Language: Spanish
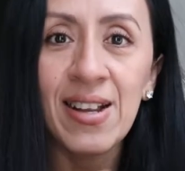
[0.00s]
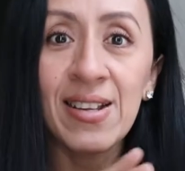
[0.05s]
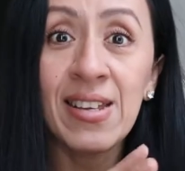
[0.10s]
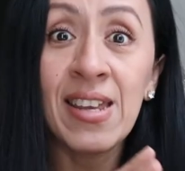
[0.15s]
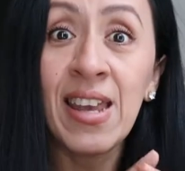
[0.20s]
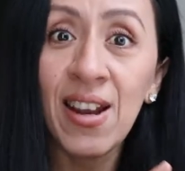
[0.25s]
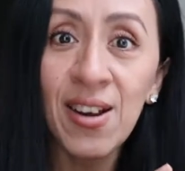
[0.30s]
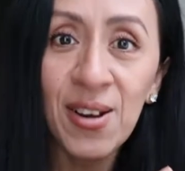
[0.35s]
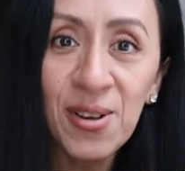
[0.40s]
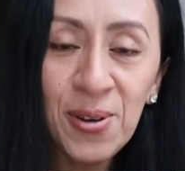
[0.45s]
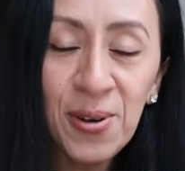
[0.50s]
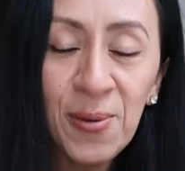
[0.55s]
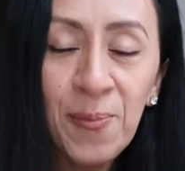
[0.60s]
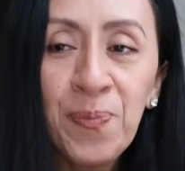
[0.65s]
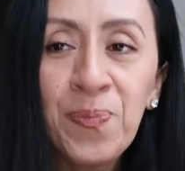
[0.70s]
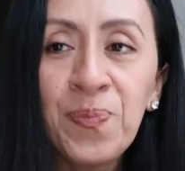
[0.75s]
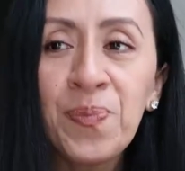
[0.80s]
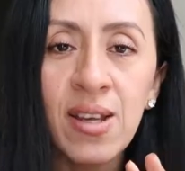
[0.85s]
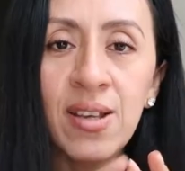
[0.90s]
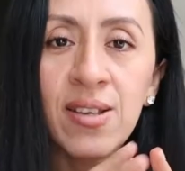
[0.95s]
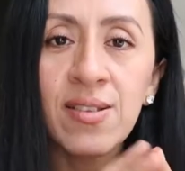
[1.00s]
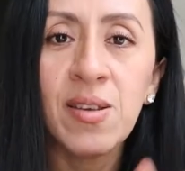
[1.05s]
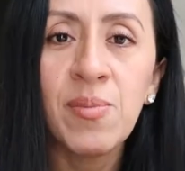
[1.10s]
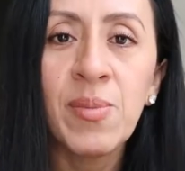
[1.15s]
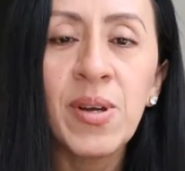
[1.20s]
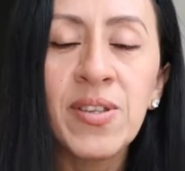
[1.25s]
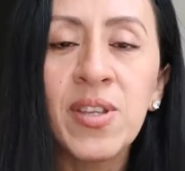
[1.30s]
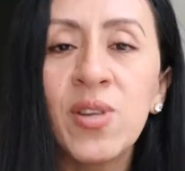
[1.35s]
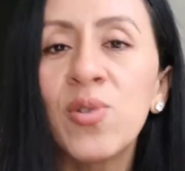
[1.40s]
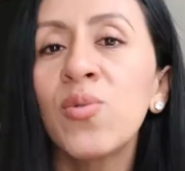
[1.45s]
yendo se
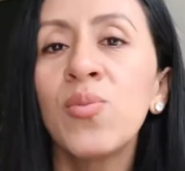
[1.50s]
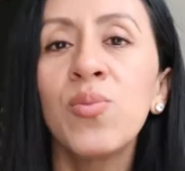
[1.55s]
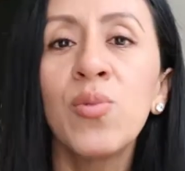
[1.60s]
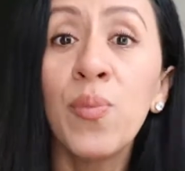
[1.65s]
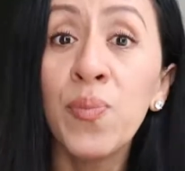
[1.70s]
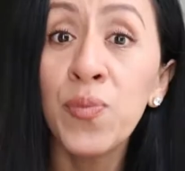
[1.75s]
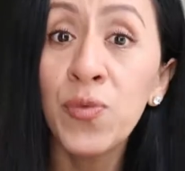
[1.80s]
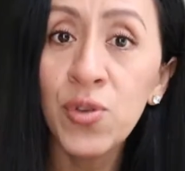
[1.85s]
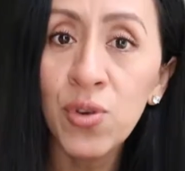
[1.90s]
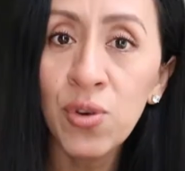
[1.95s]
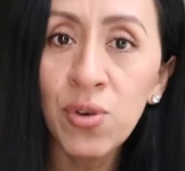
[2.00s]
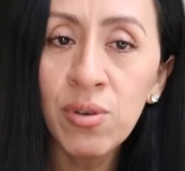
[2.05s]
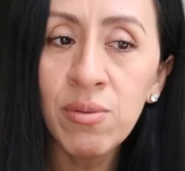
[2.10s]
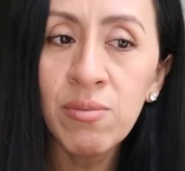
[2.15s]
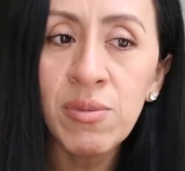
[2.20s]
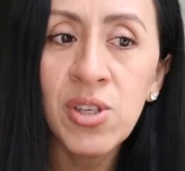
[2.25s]
mataron un montón